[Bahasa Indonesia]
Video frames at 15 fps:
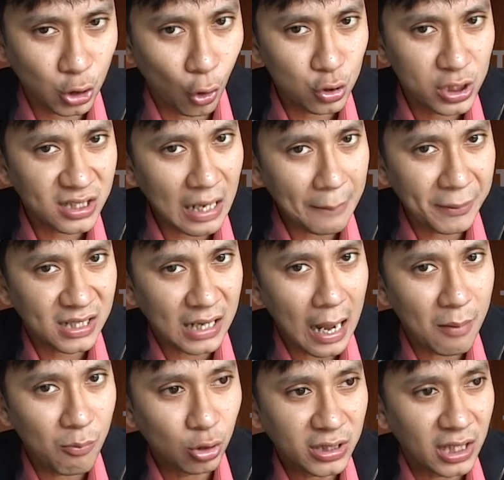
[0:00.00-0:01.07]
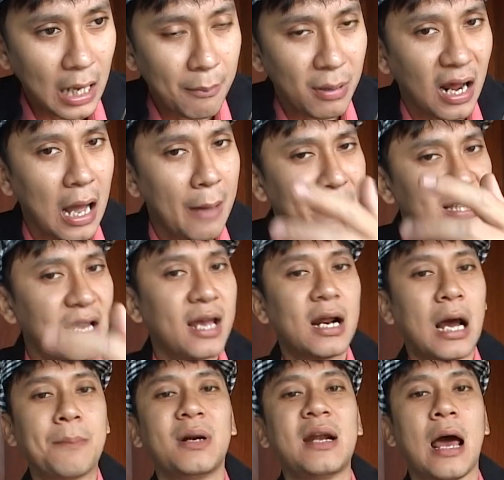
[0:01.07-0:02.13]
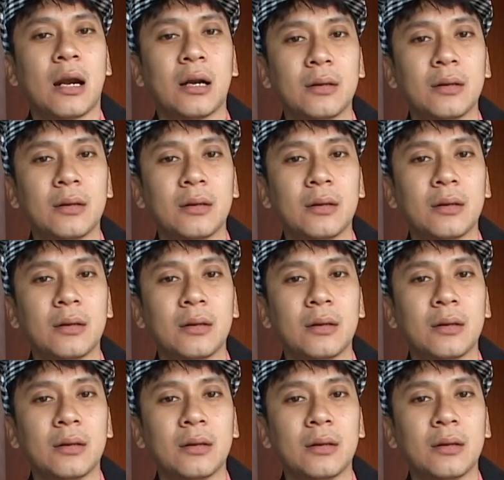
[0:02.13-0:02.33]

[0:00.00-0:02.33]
solusi, tapi kamu tidak menanggapi saya dengan benar.